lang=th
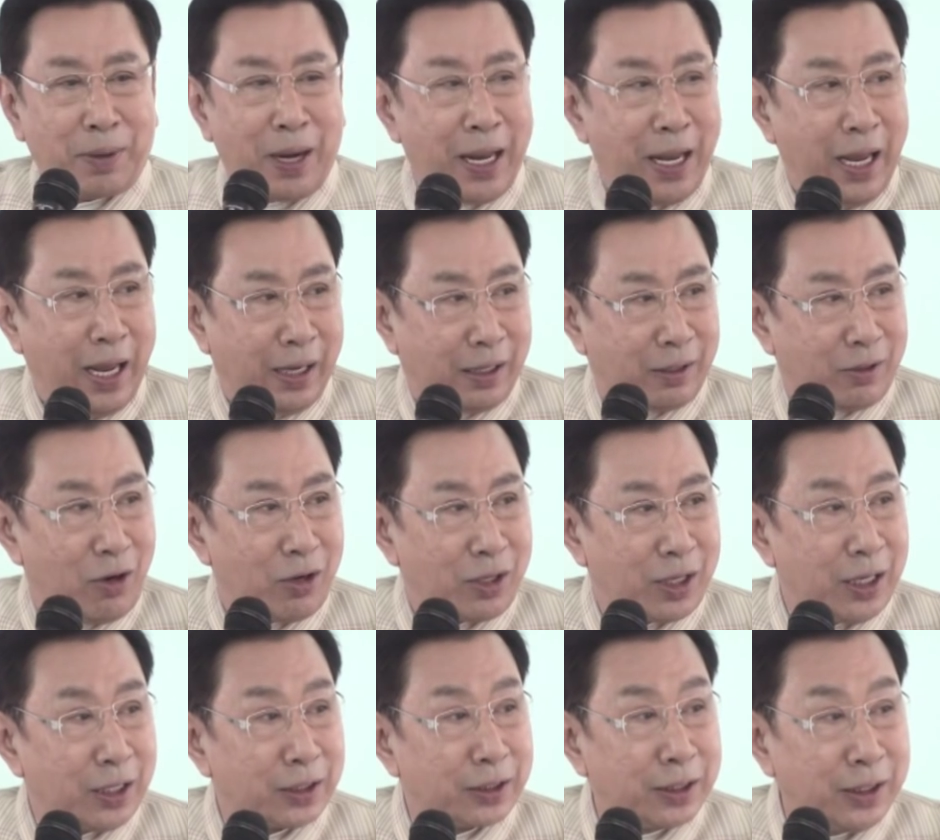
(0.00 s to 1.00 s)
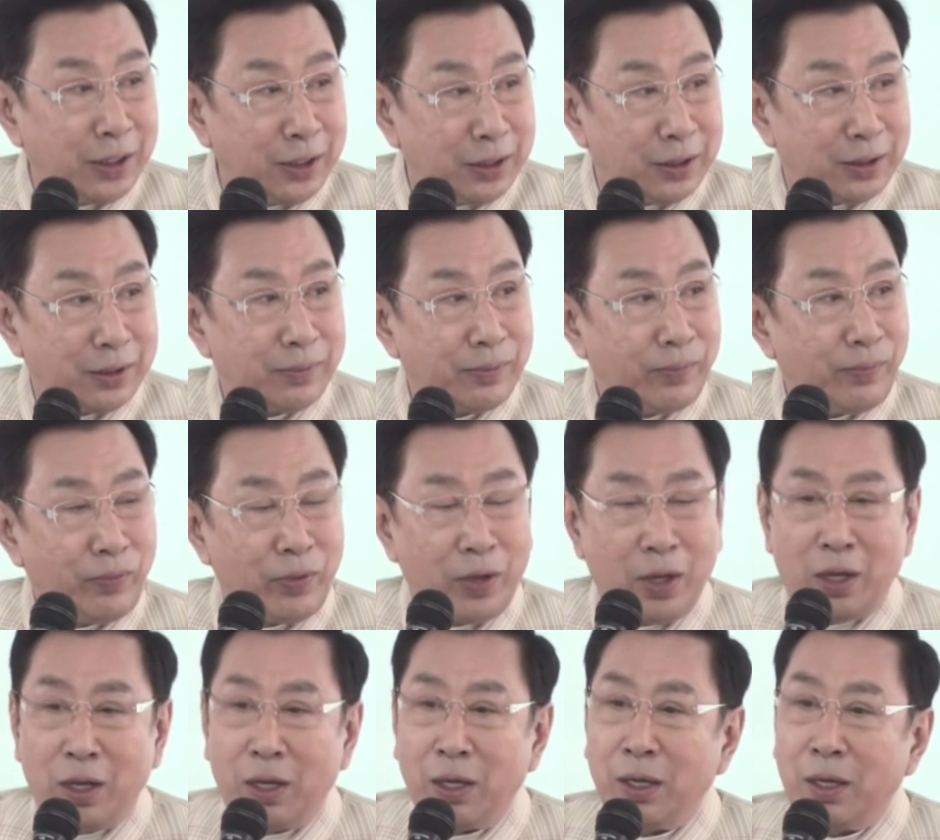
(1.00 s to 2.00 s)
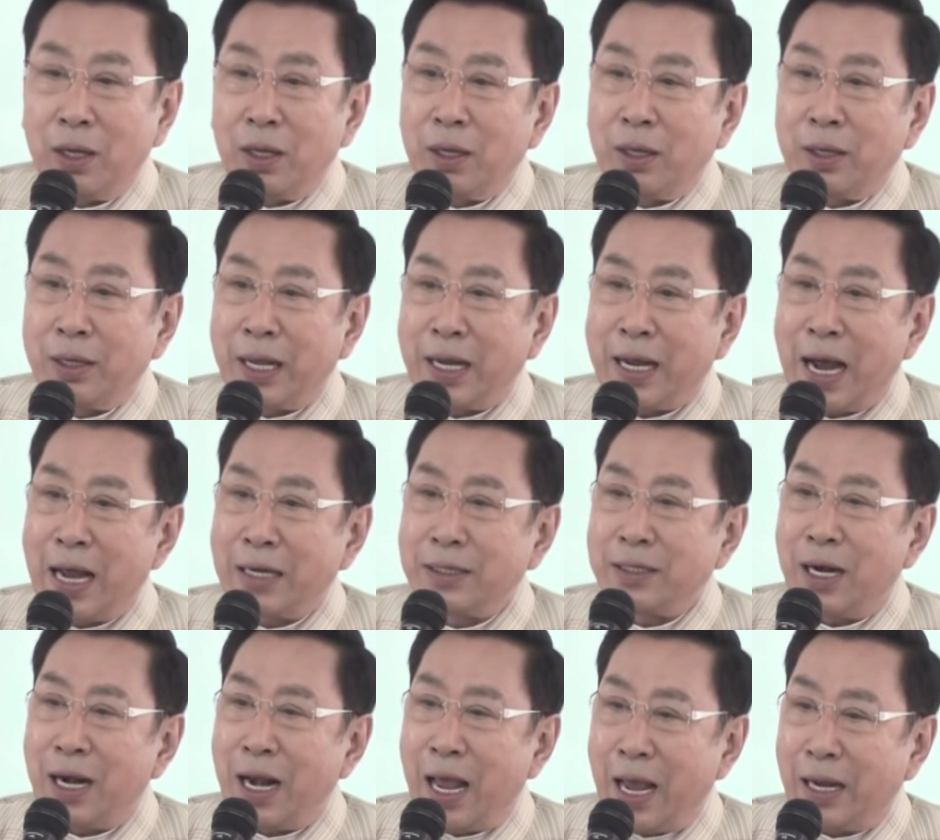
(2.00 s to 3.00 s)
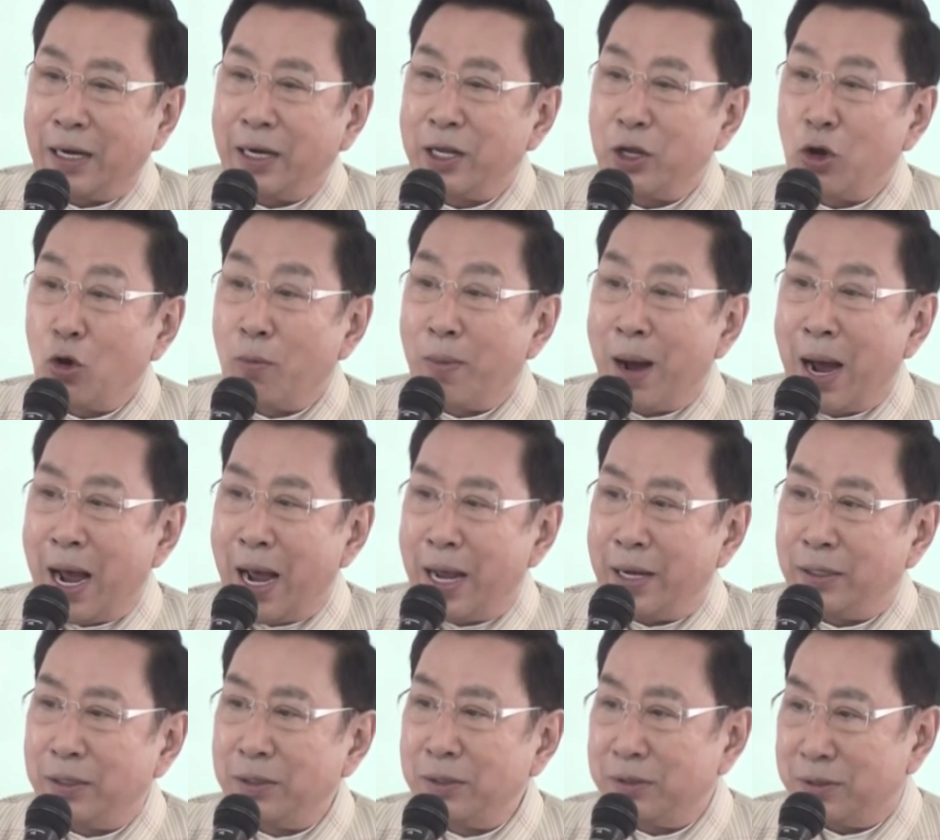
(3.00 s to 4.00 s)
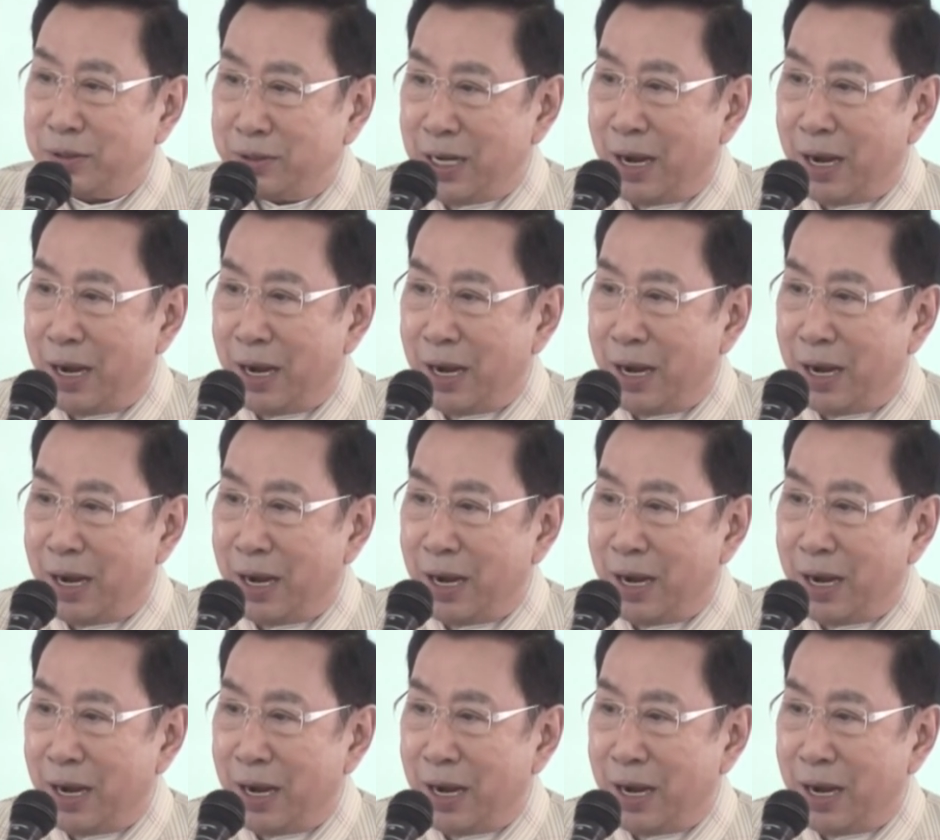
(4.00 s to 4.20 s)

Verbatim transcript: พระเอกก็เกิดขึ้นในการแถลงนโยบายที่